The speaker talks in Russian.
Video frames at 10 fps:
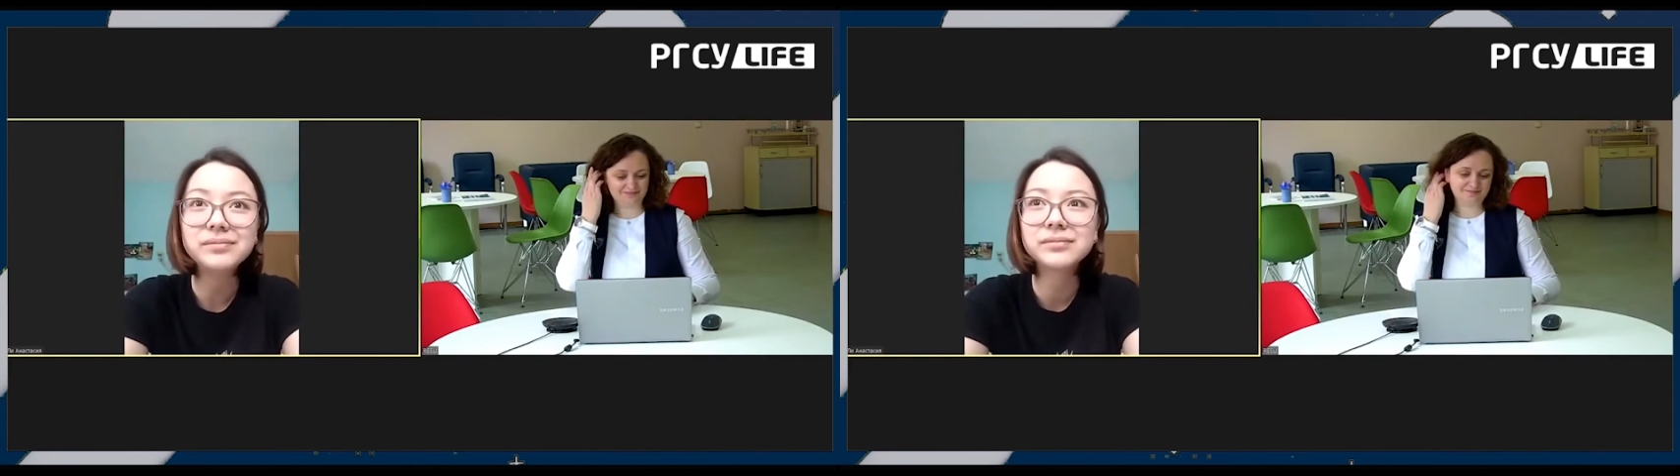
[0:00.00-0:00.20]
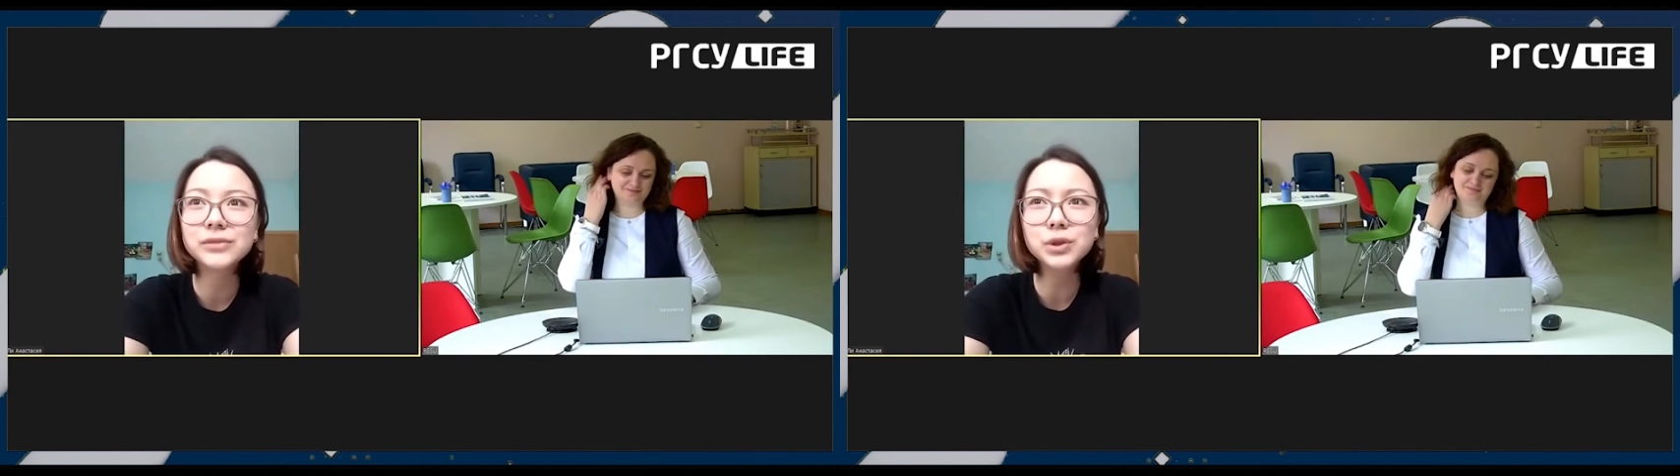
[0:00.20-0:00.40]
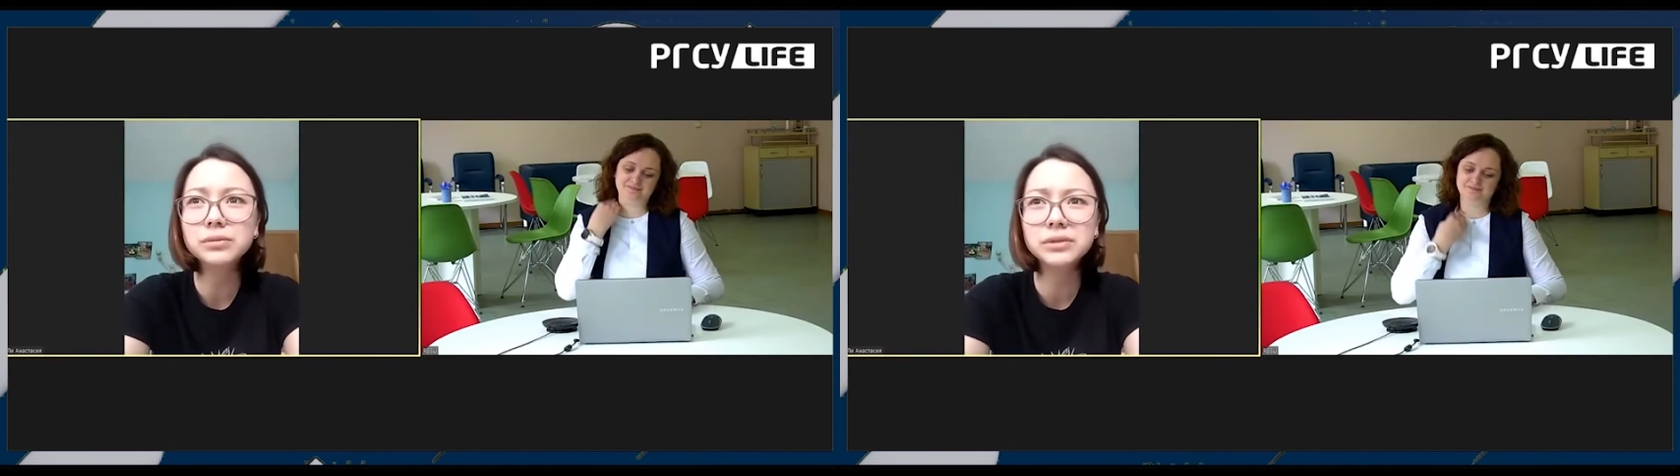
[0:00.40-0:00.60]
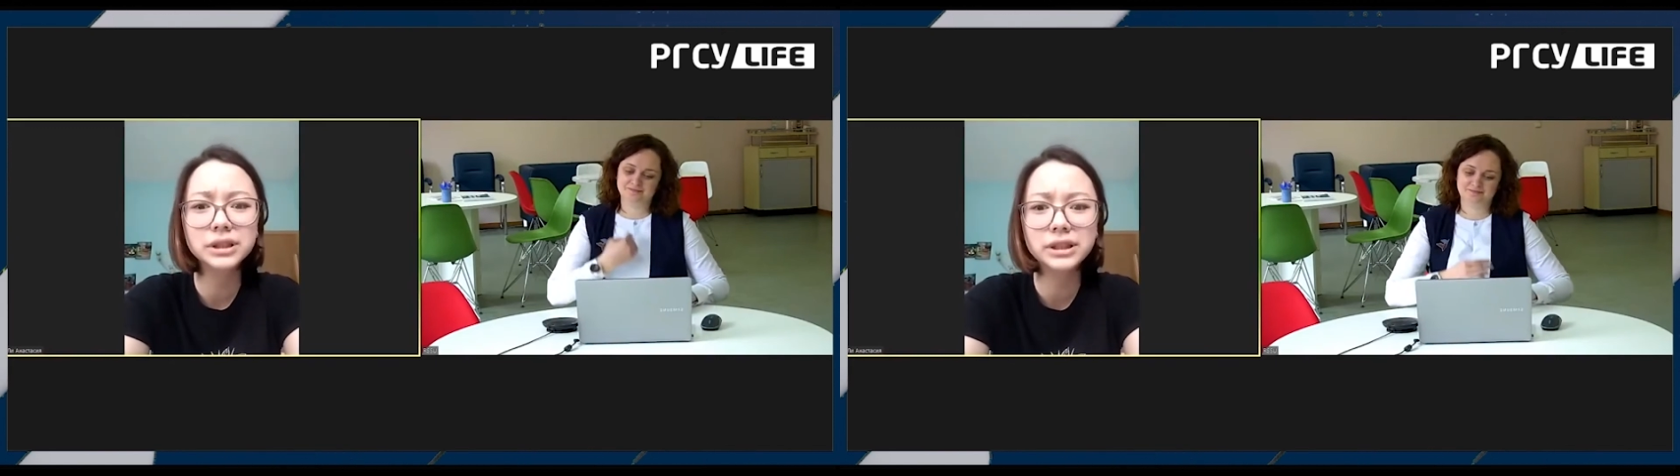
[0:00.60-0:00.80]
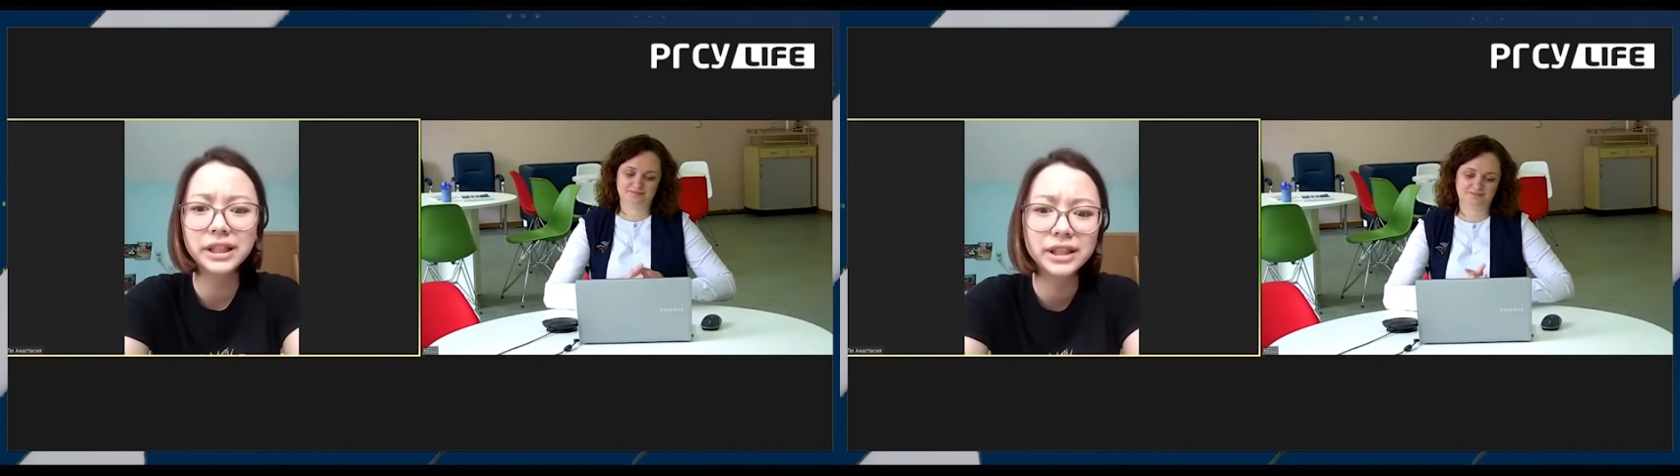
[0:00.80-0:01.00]
Ну и
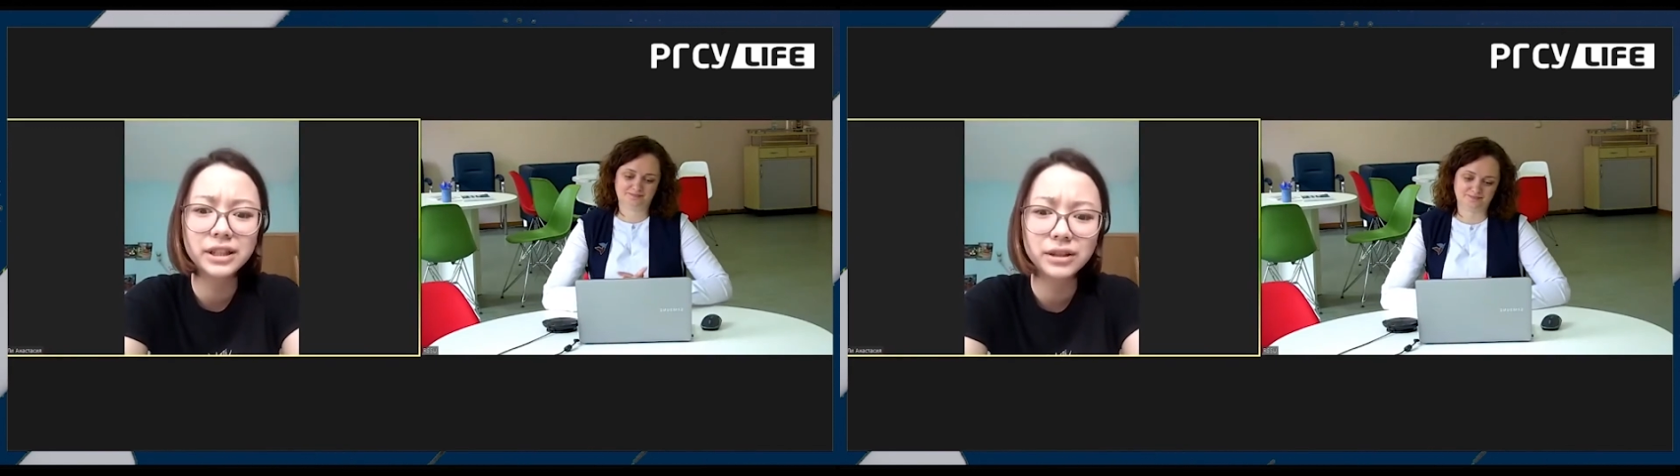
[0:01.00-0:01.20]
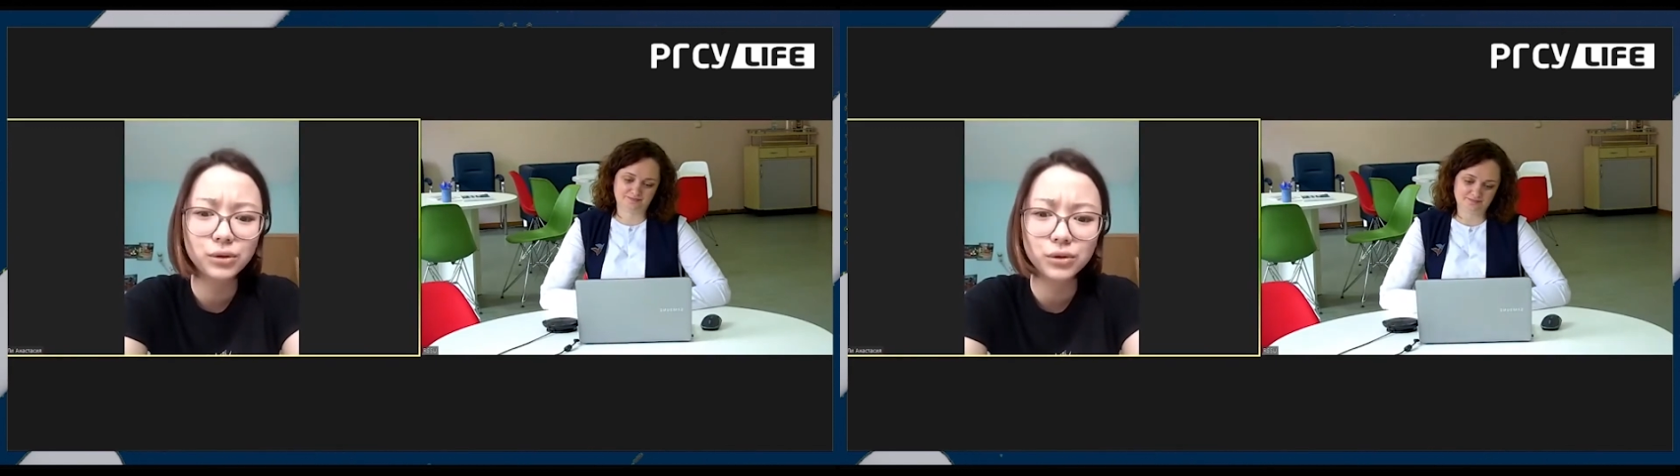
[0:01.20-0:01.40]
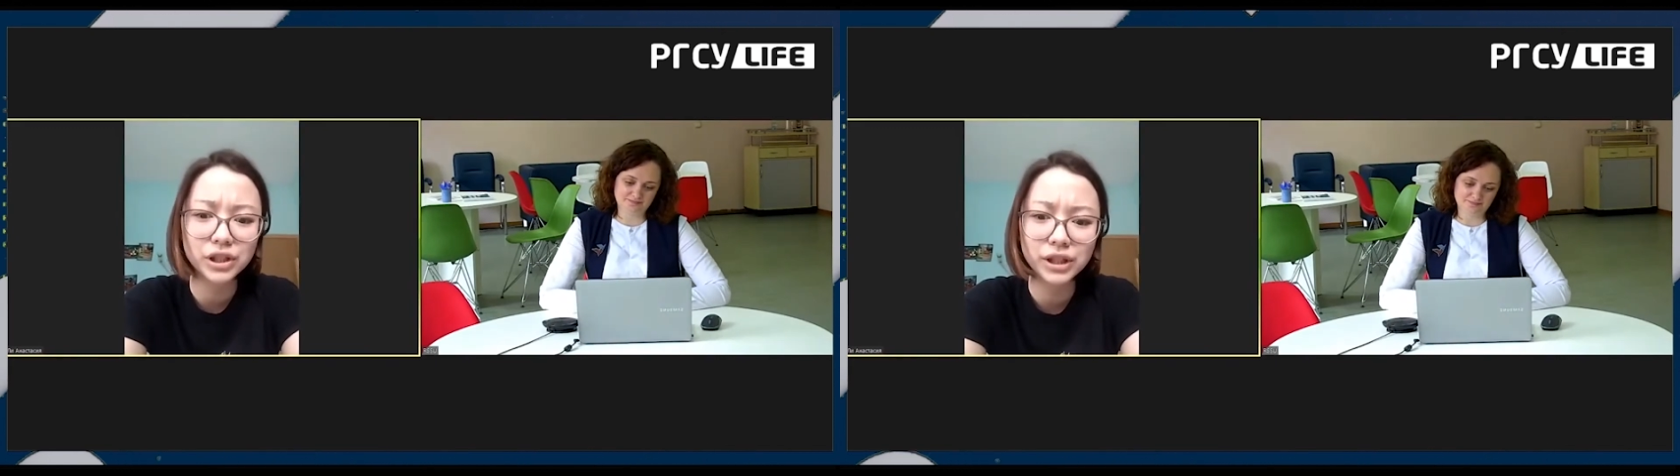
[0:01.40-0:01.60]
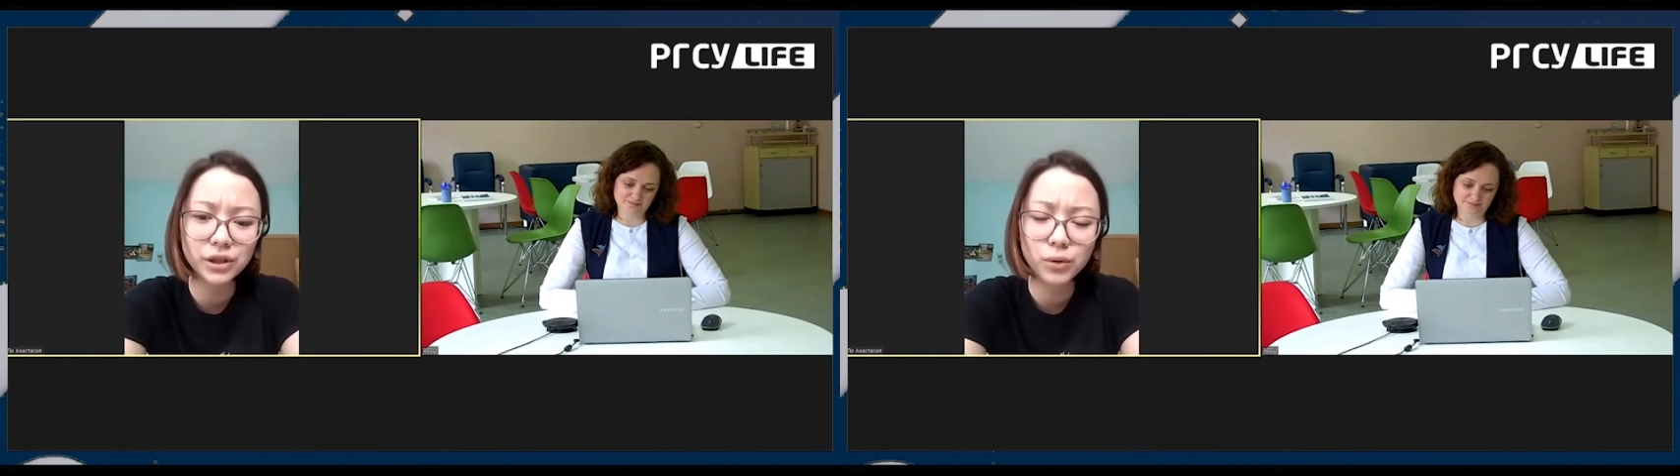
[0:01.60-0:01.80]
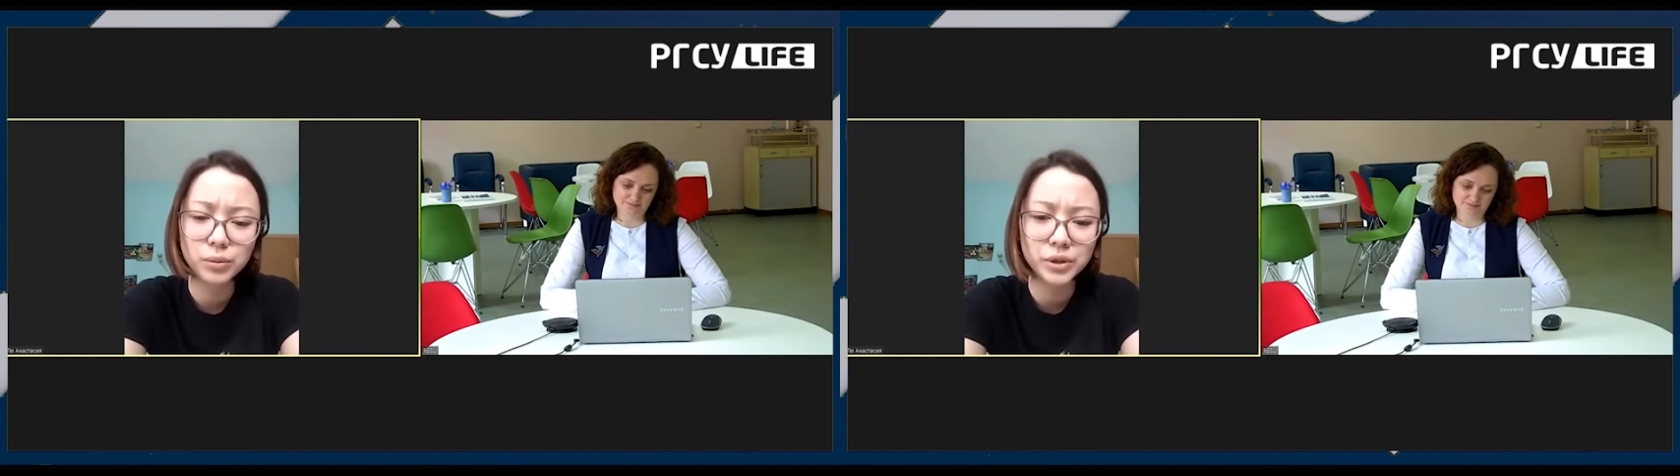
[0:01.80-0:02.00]
какие-то тоже такие
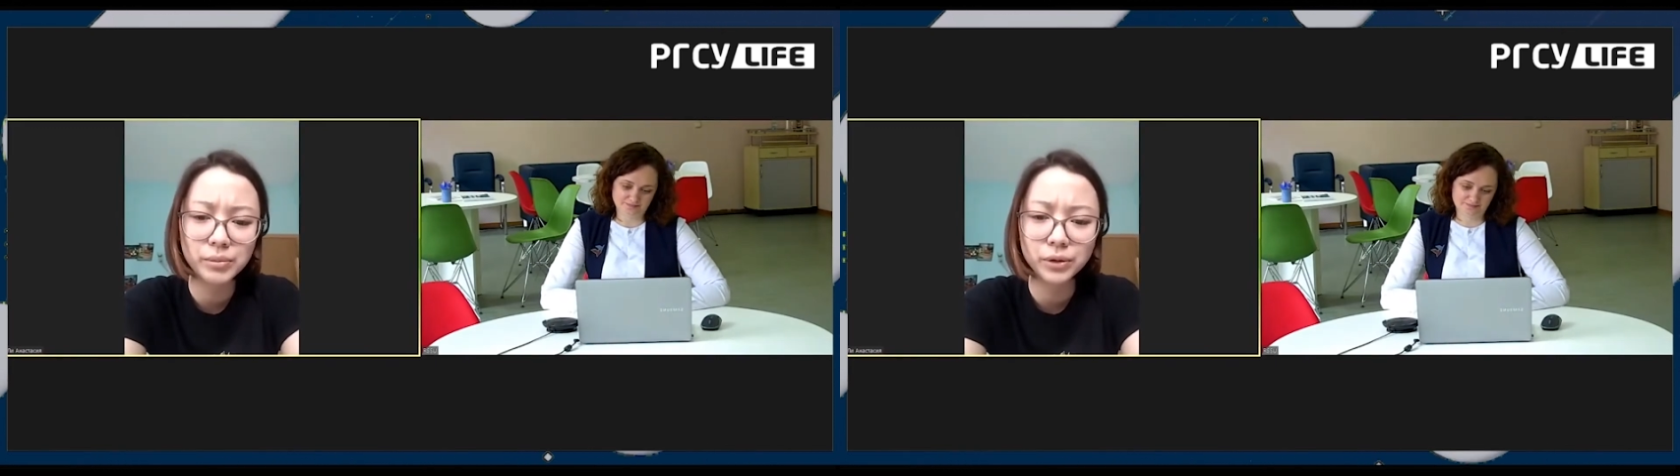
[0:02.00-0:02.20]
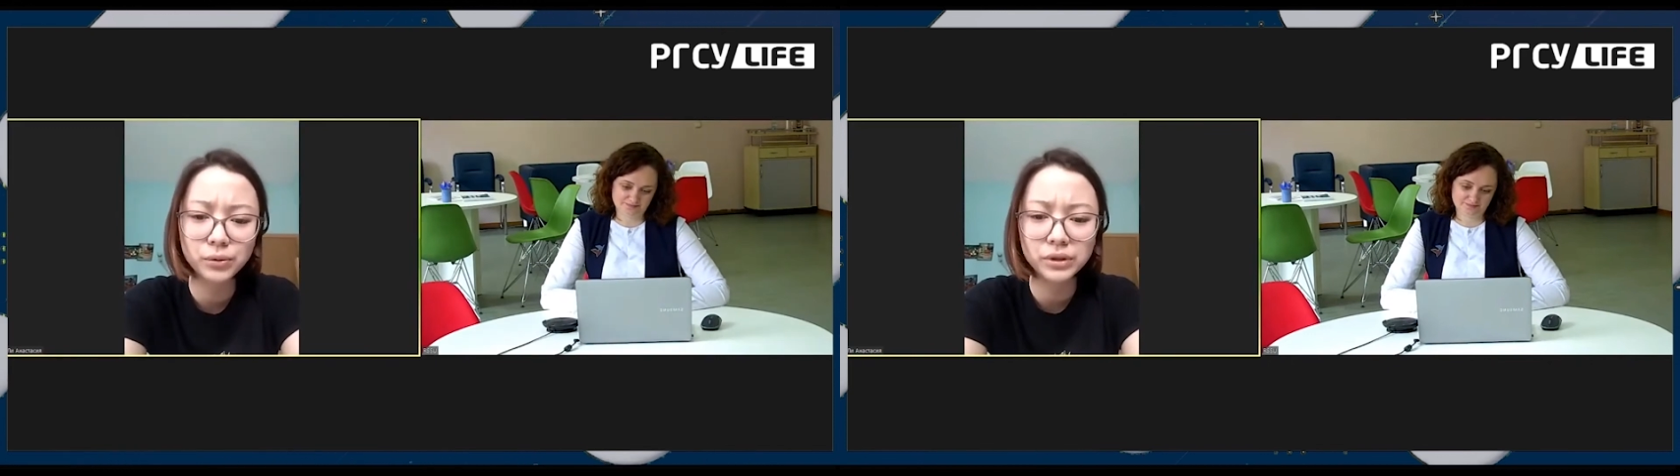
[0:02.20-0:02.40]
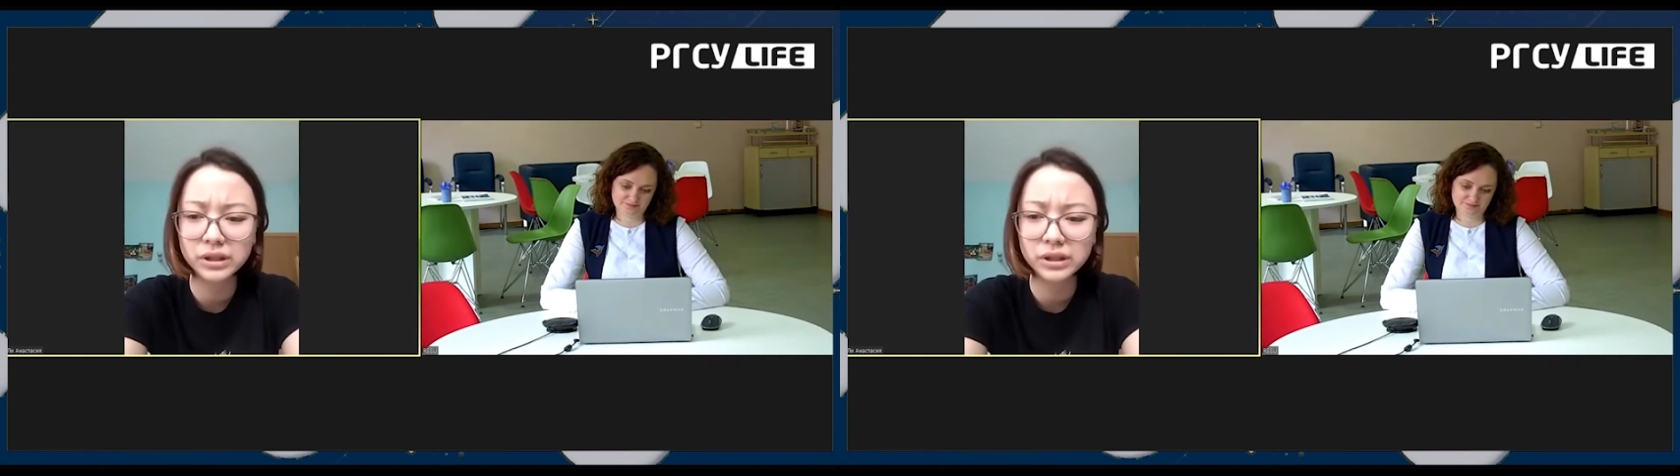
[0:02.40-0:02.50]
общие продукты,